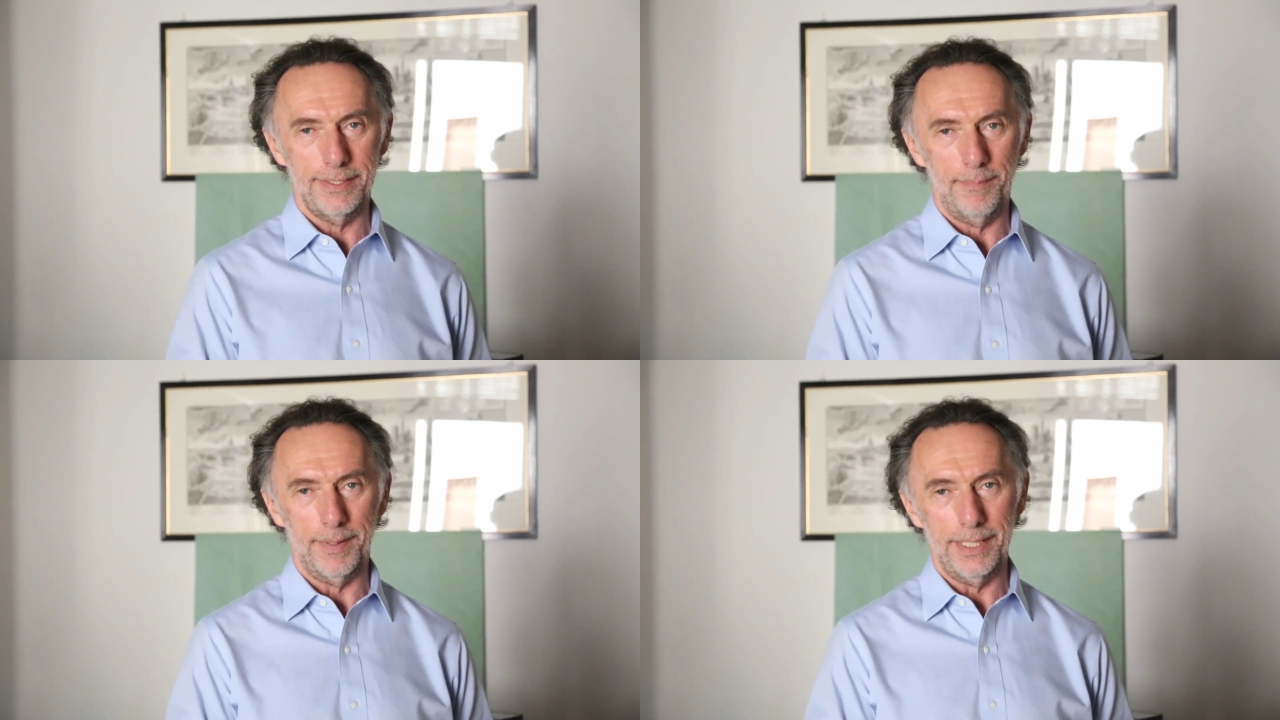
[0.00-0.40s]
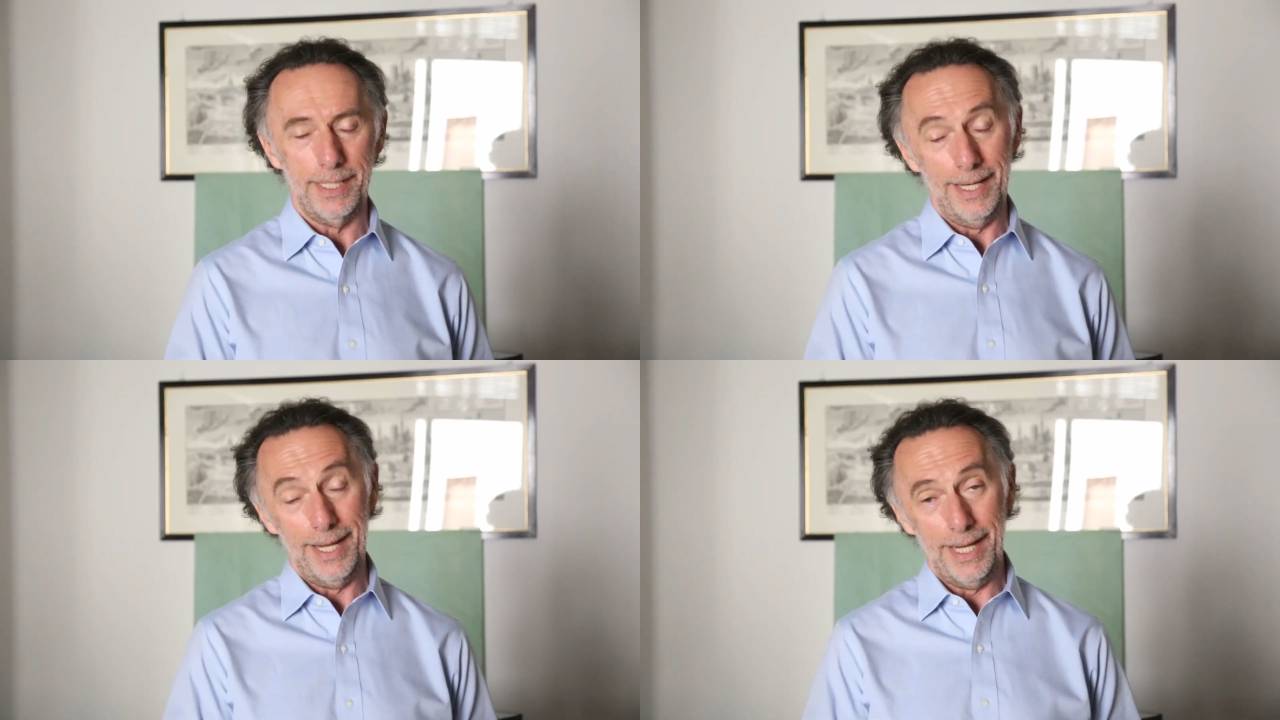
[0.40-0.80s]
di
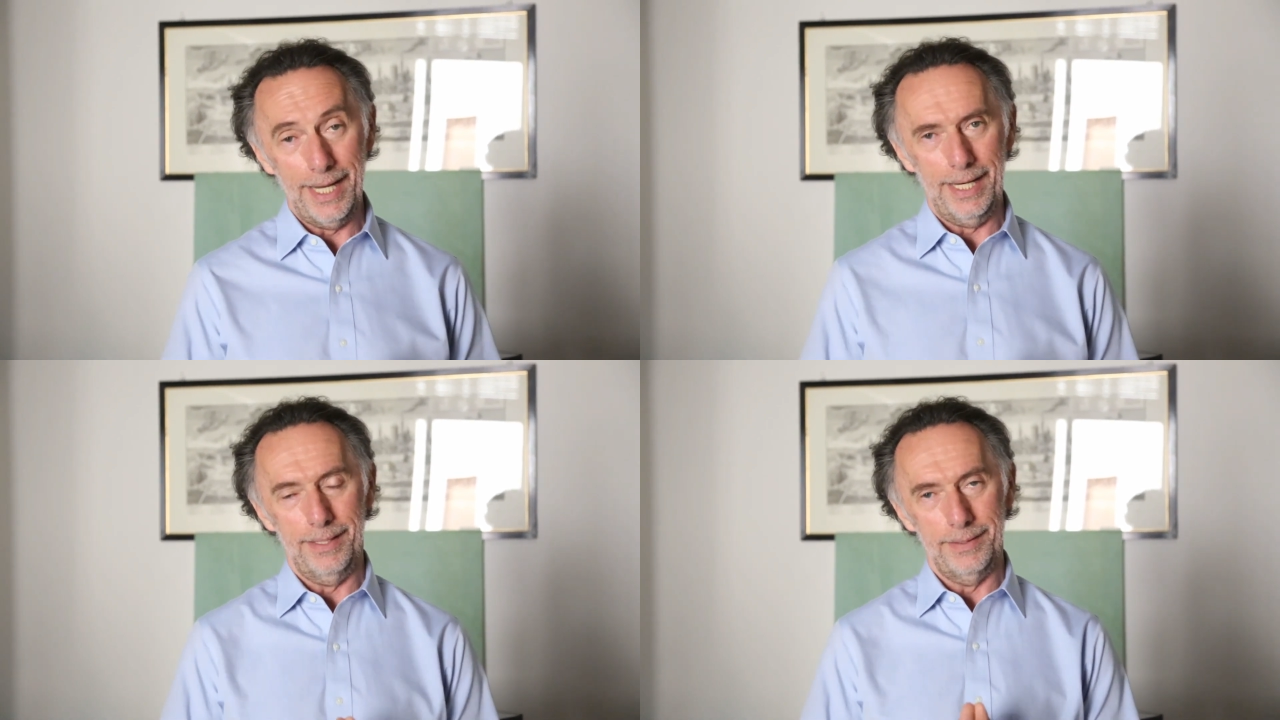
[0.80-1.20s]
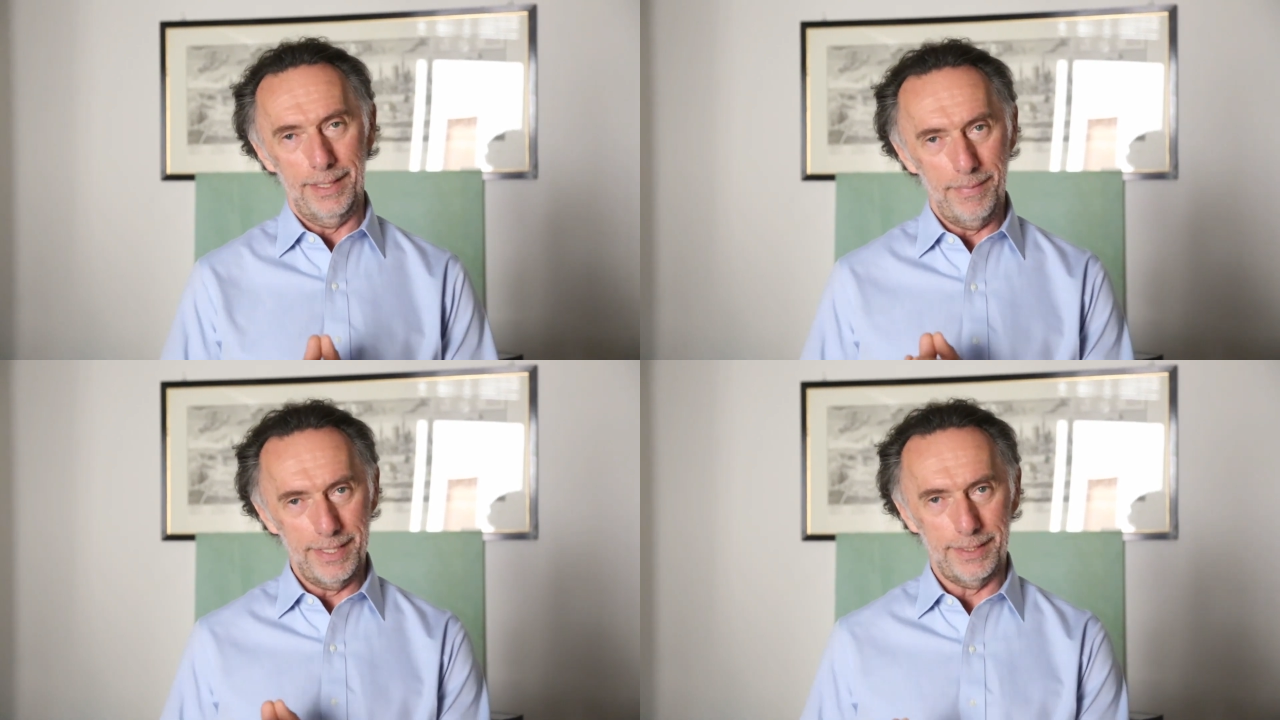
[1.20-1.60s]
aprile e
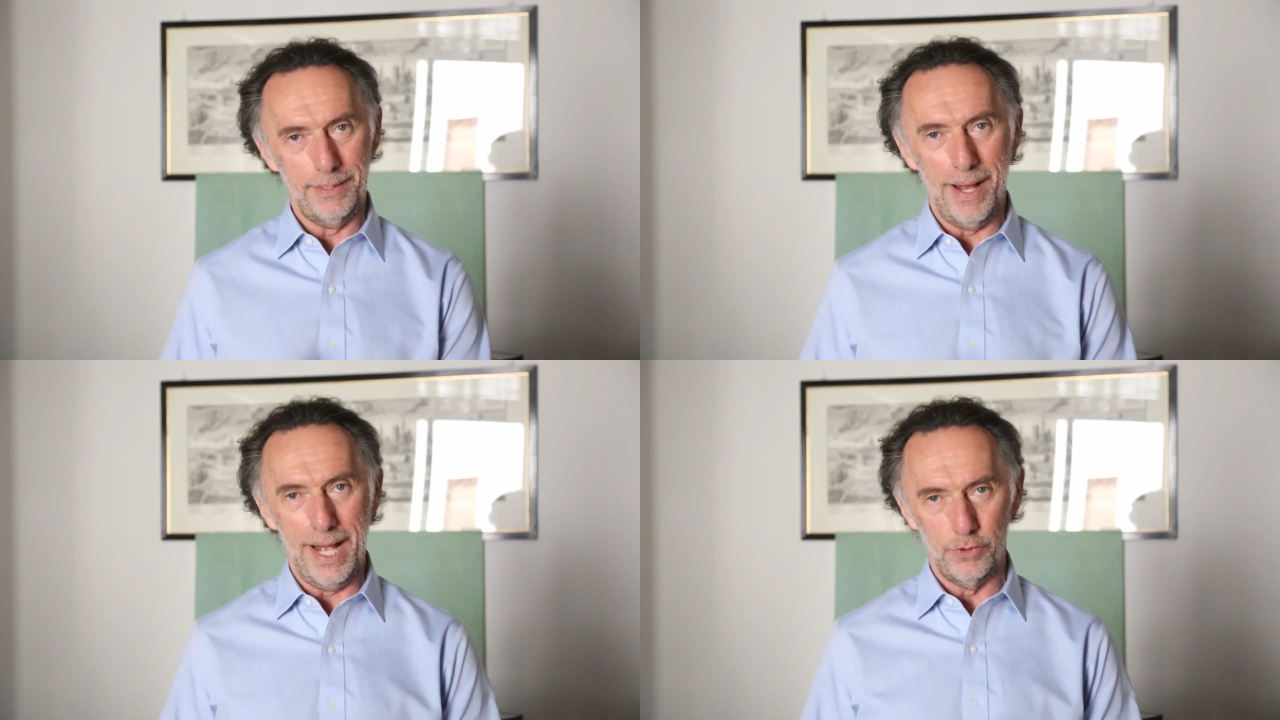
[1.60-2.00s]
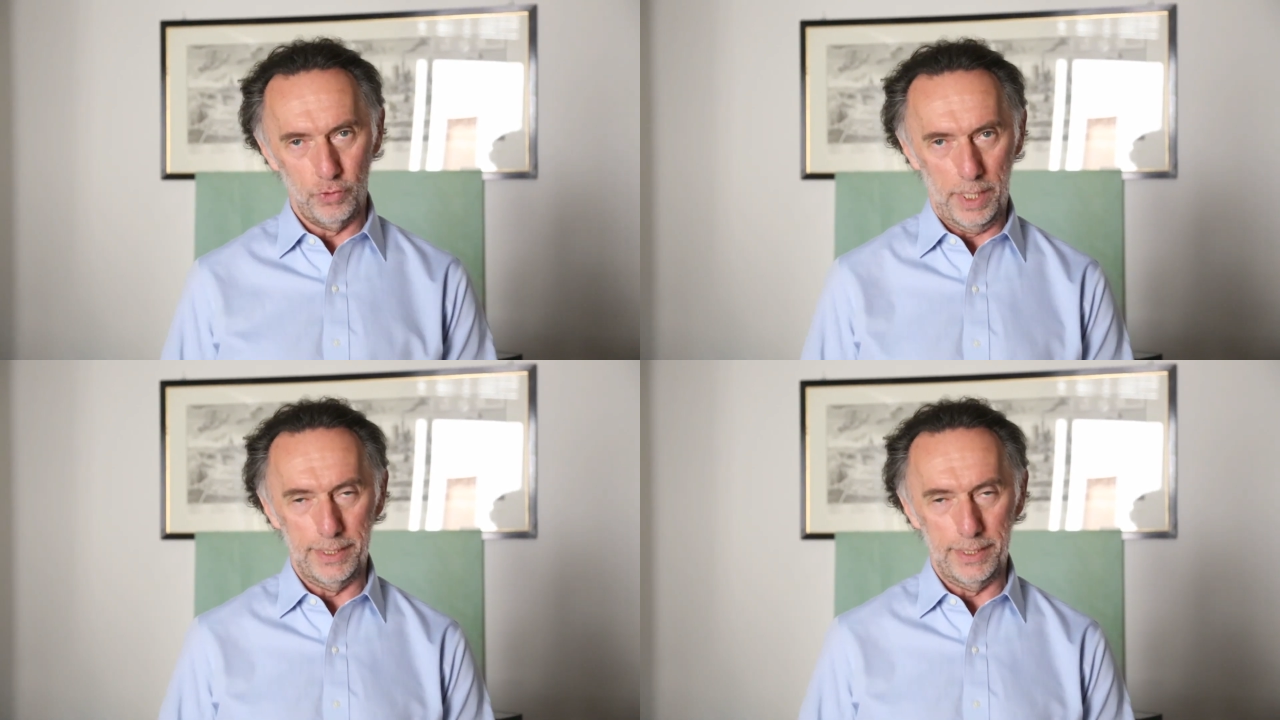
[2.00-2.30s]
nel mese di maggio,